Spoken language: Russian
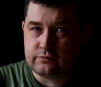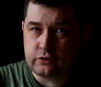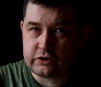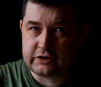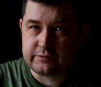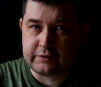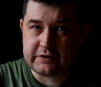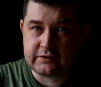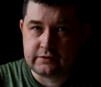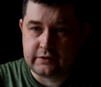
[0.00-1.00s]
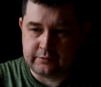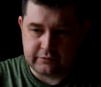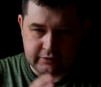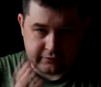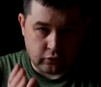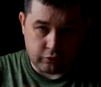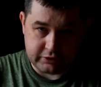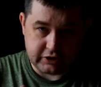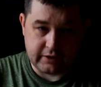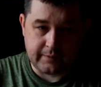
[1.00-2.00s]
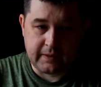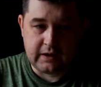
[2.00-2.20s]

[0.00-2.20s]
мощность произ... именно общая